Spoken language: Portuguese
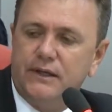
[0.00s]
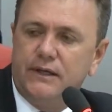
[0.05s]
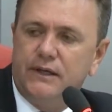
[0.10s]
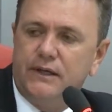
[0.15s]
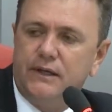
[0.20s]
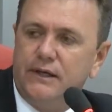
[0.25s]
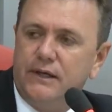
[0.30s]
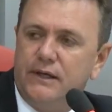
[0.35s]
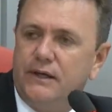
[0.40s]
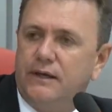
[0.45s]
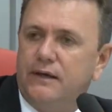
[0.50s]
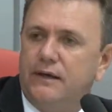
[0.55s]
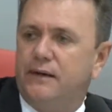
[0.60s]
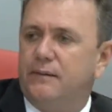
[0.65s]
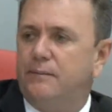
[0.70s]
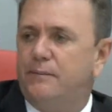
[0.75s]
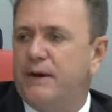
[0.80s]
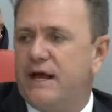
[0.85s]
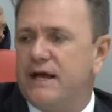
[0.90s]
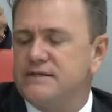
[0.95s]
Que
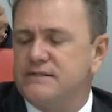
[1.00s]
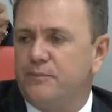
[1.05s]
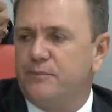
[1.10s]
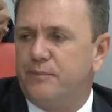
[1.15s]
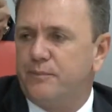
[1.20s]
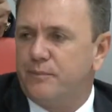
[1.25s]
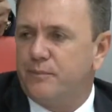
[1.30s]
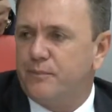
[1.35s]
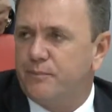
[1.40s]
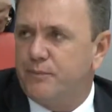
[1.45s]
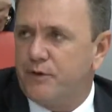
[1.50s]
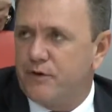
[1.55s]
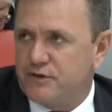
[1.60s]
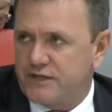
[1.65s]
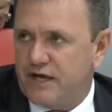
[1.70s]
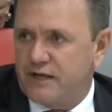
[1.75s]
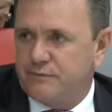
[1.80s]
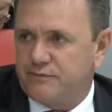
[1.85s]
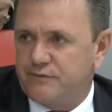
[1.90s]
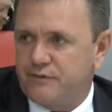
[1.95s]
empresta o
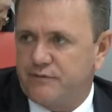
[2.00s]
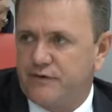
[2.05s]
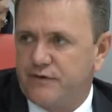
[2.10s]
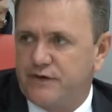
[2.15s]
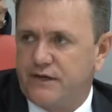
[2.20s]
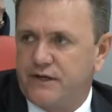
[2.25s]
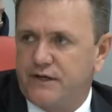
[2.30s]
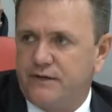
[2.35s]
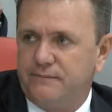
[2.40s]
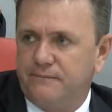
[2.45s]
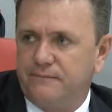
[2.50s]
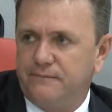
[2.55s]
projeto, por favor, aqui.